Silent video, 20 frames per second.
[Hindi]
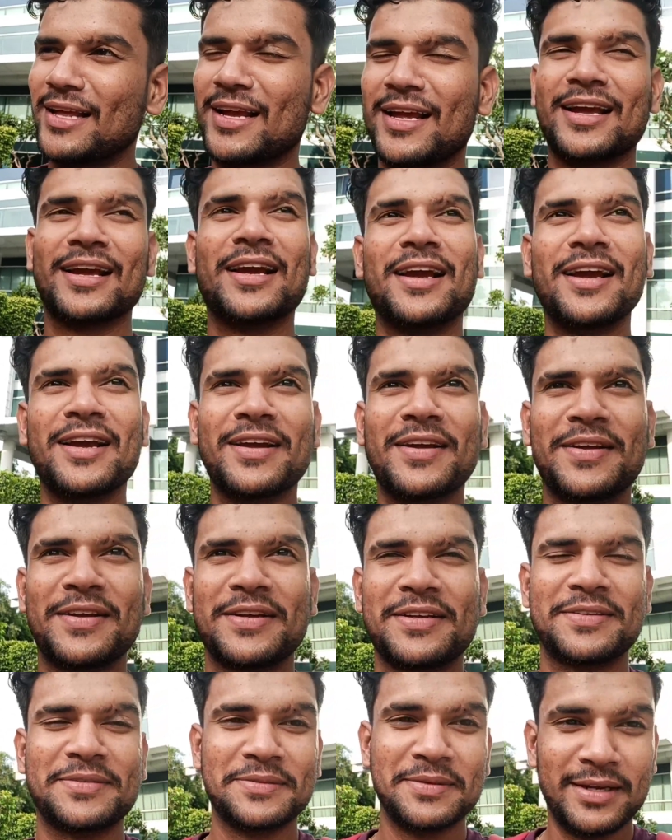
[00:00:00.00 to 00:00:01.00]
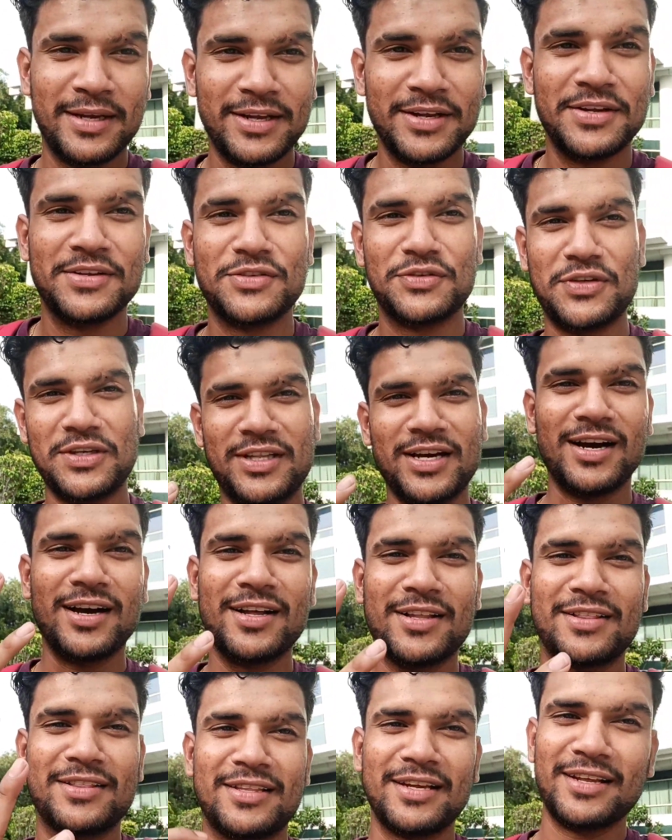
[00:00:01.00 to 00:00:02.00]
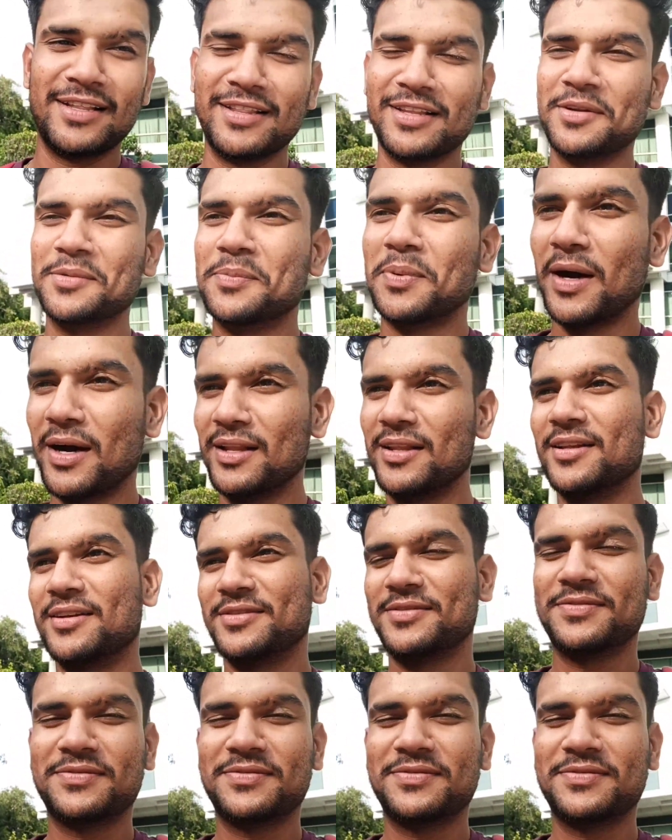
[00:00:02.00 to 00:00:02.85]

देखेंगे सीधा तीन दिन बाद